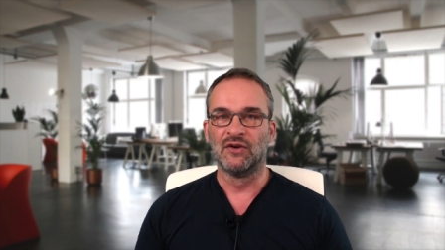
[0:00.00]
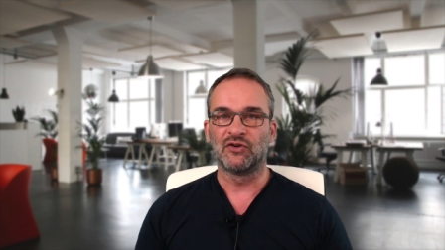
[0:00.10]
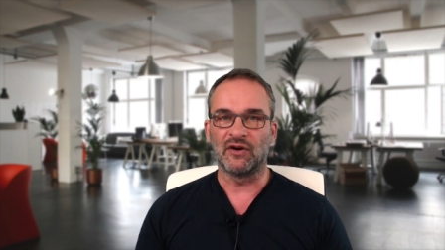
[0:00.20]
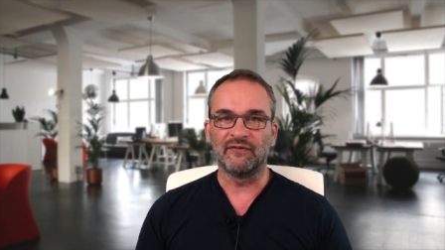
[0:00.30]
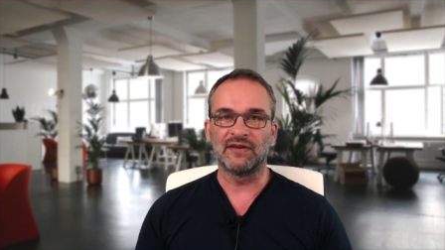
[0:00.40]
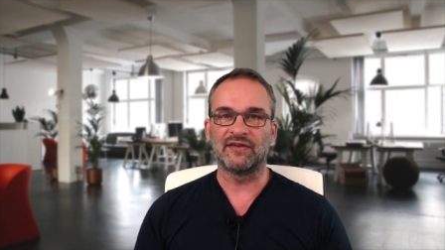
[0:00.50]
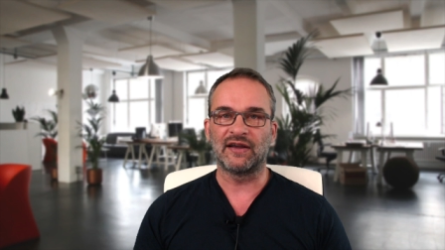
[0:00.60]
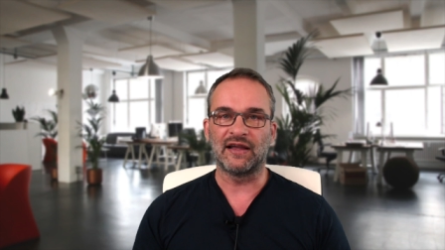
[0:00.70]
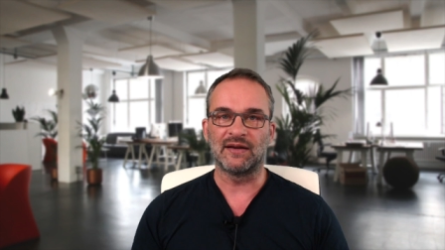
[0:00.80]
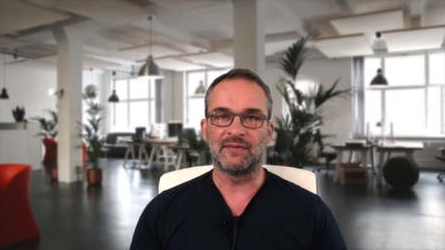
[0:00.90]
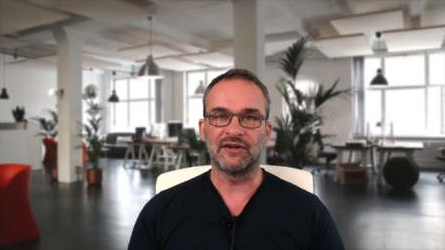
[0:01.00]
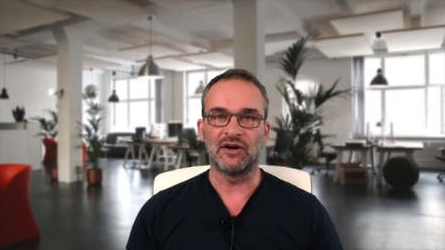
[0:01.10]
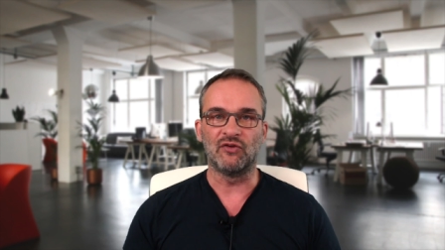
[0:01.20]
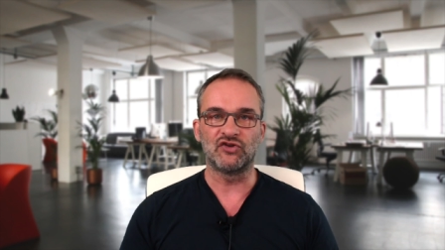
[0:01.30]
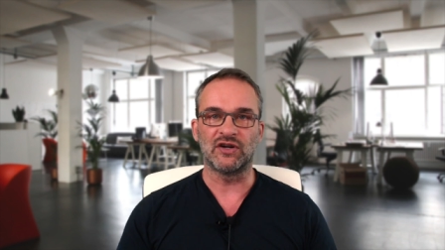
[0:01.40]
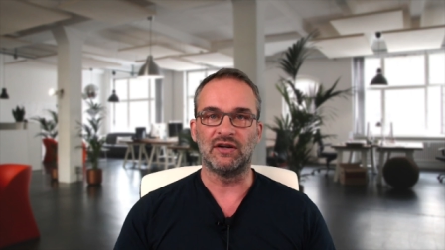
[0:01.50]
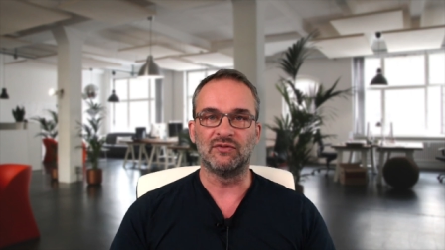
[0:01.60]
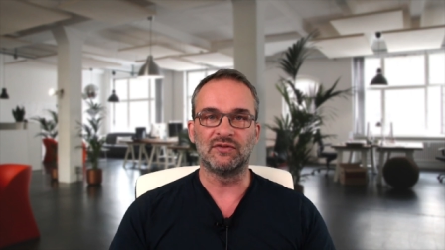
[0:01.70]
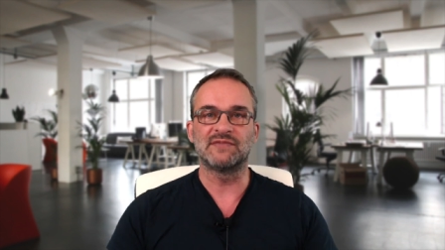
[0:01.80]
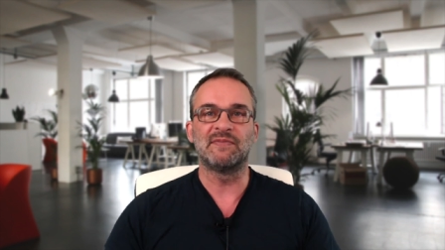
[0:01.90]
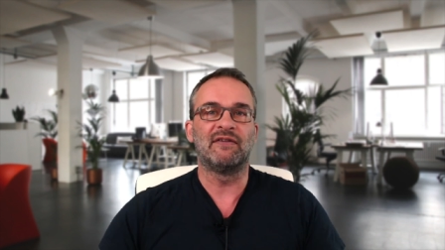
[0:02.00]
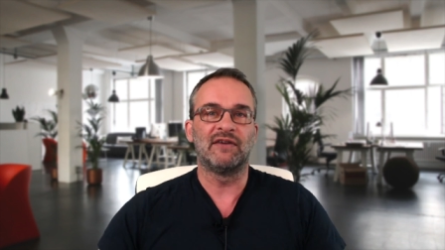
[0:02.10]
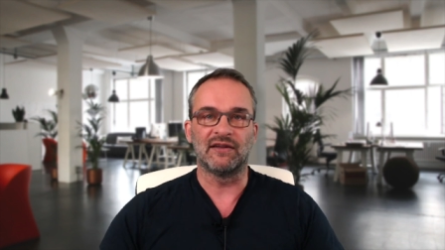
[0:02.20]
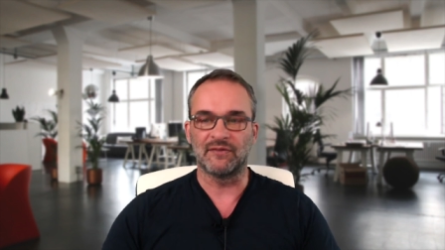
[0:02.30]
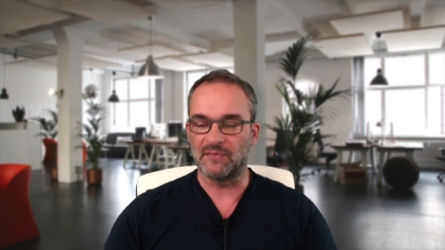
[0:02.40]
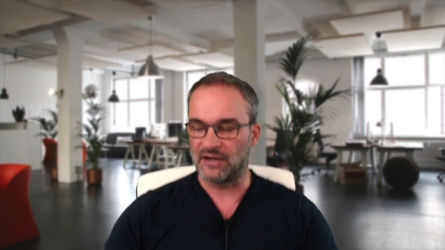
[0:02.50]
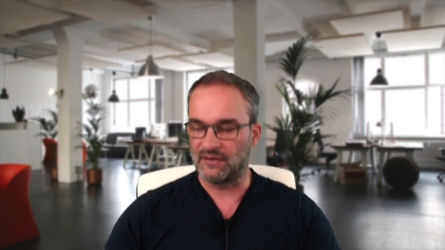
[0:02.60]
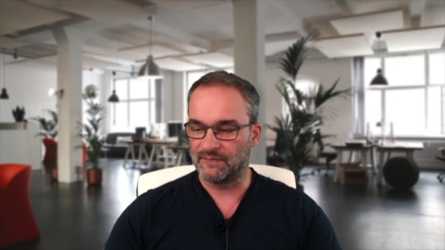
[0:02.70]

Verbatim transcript: können wir sehr gerne mal draufschalten. Und das machen wir jetzt mal.